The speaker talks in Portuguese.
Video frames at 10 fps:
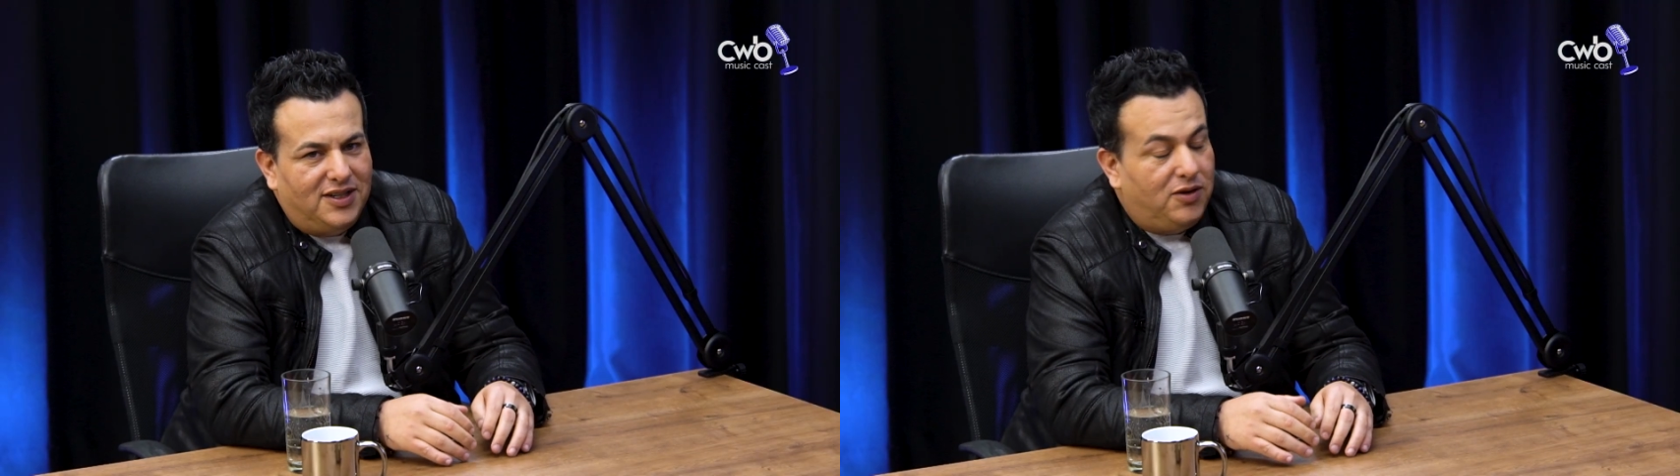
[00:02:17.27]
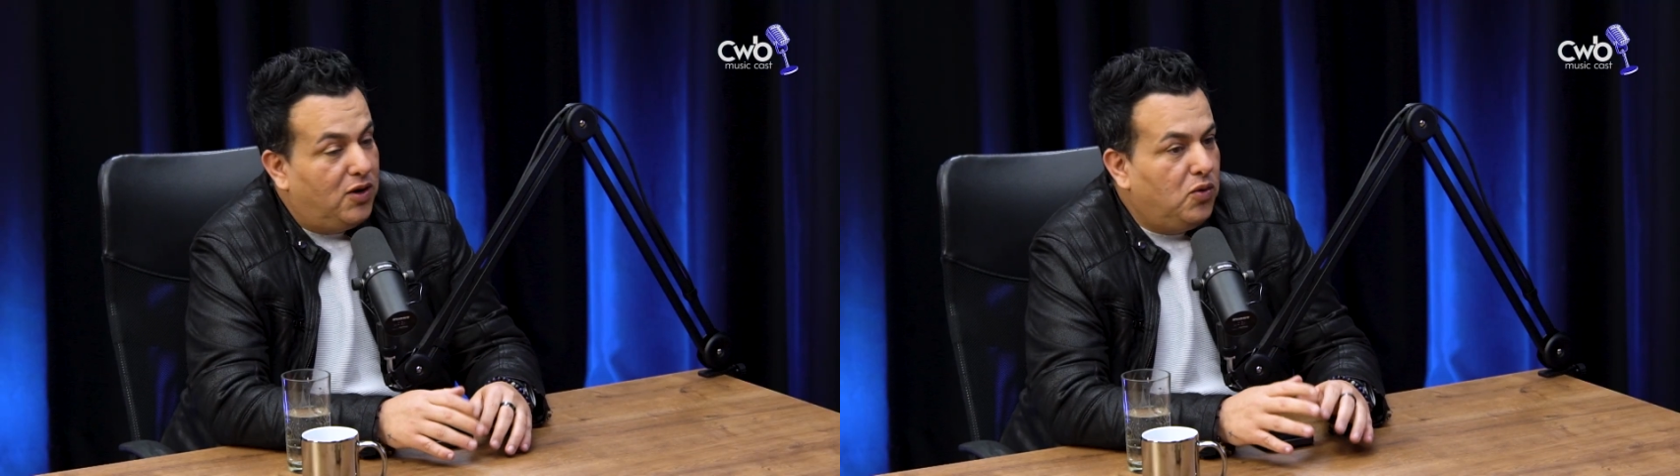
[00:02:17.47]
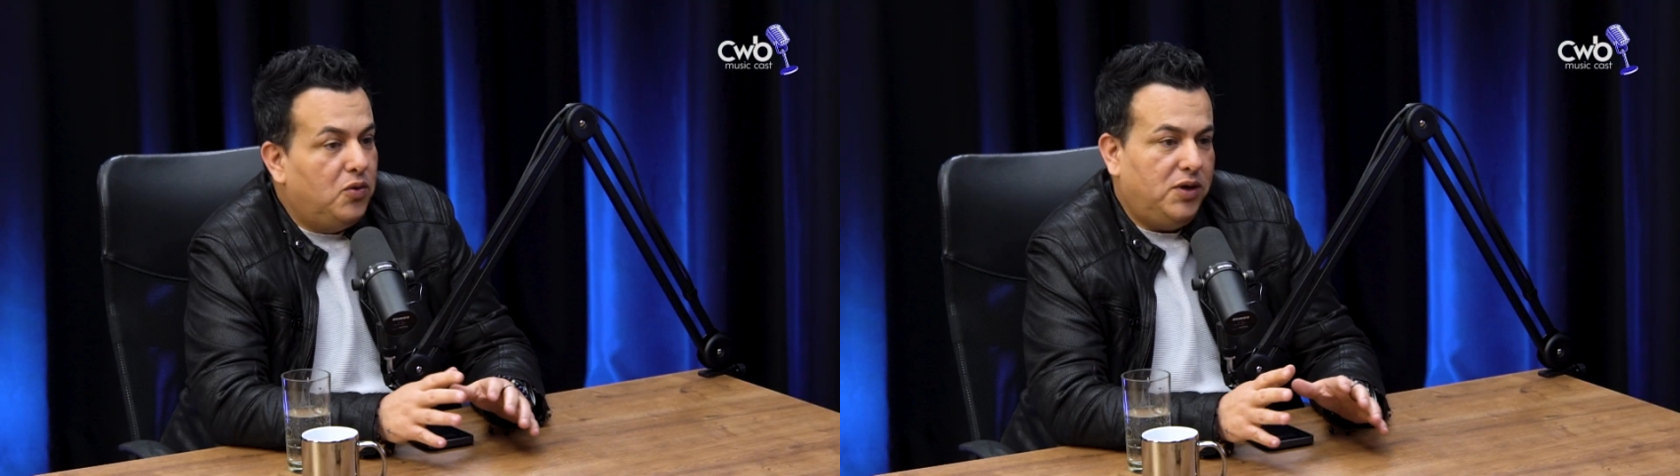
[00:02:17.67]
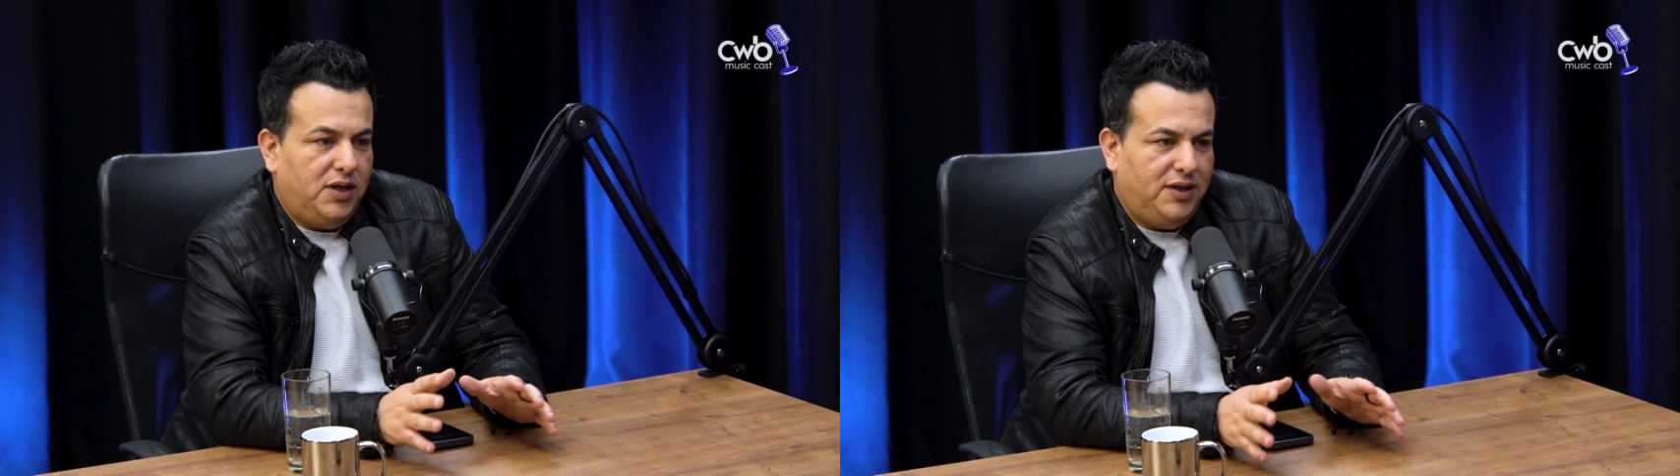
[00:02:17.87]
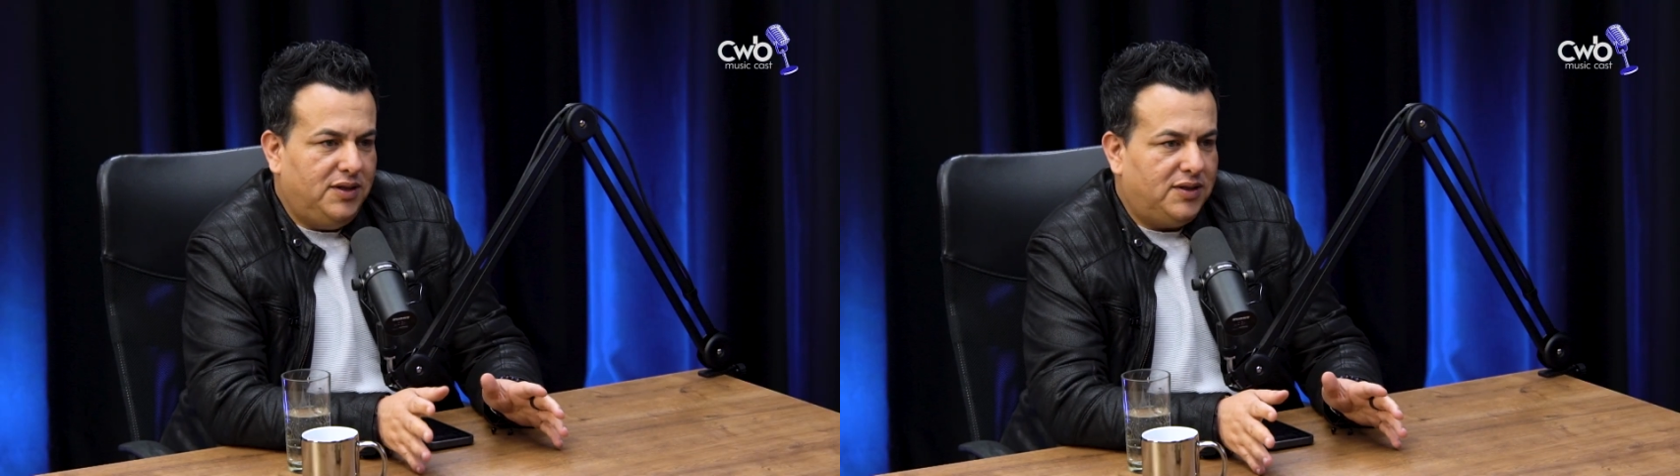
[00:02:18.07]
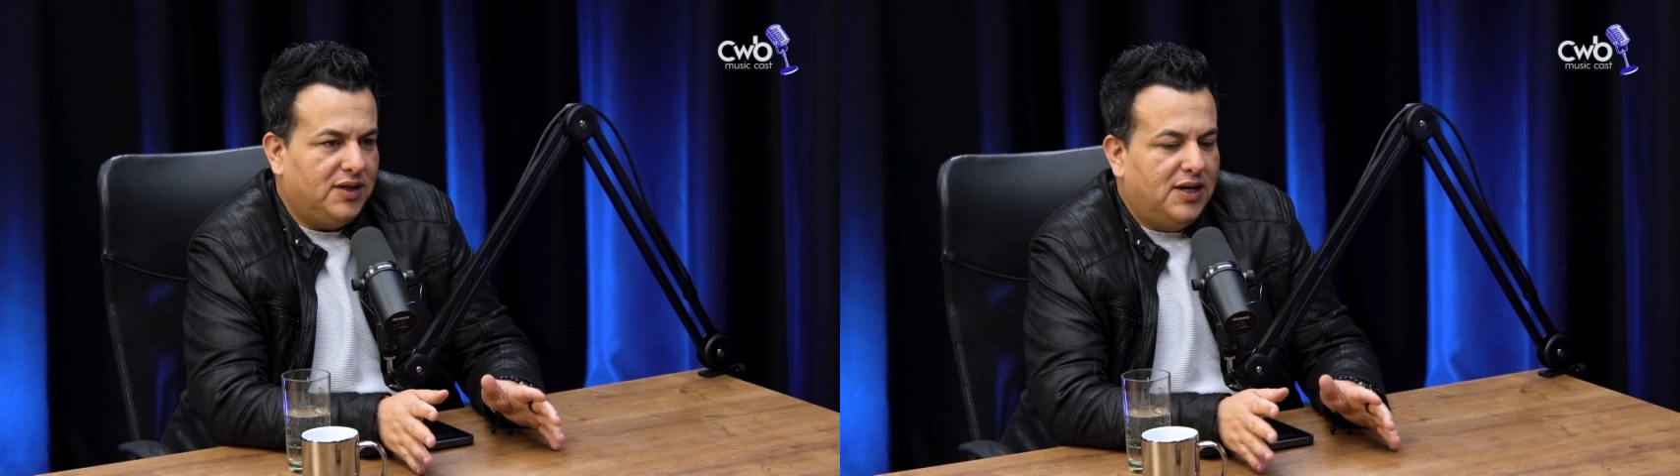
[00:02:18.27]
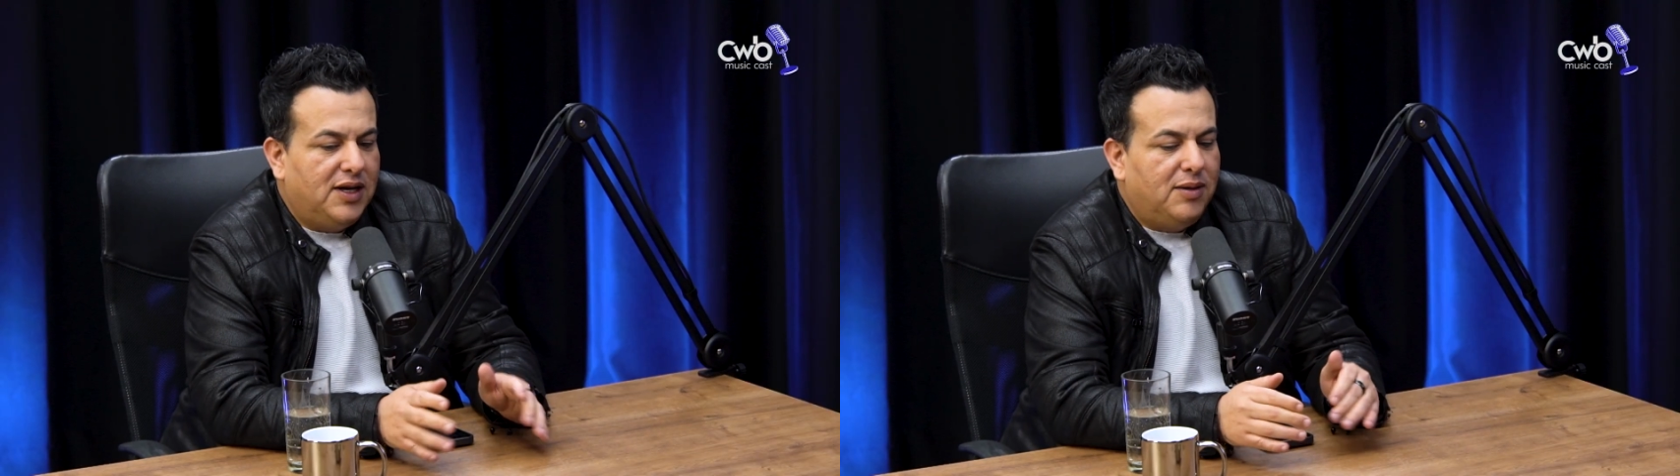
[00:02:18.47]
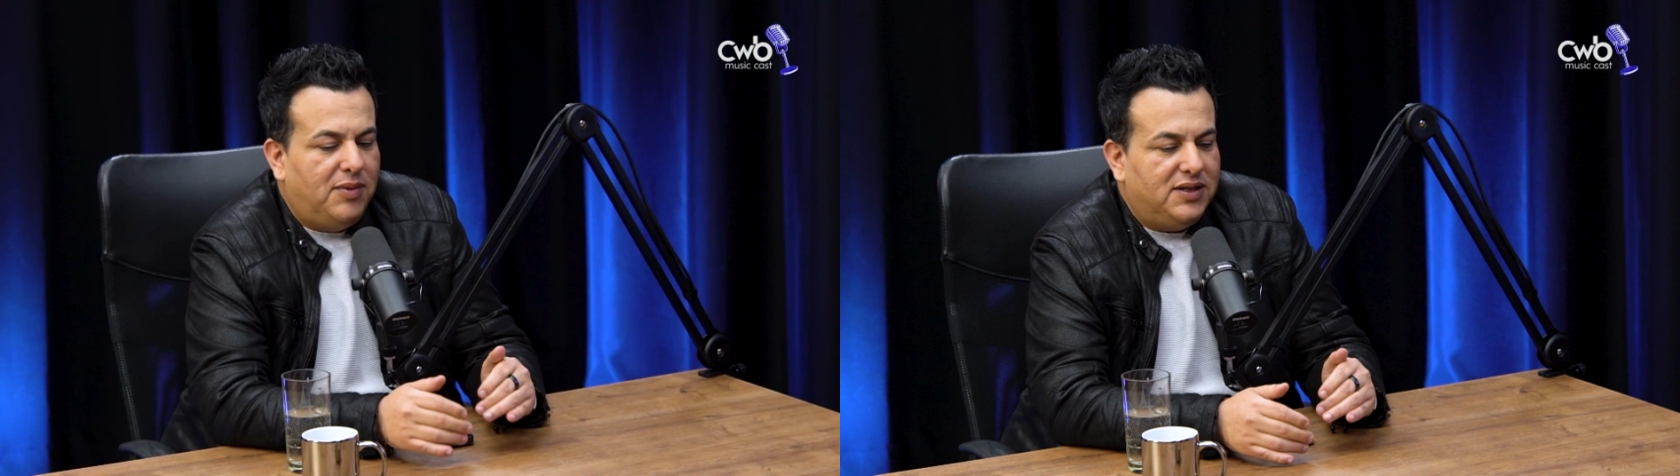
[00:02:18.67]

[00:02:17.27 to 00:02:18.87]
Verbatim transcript: não eram ruins, não.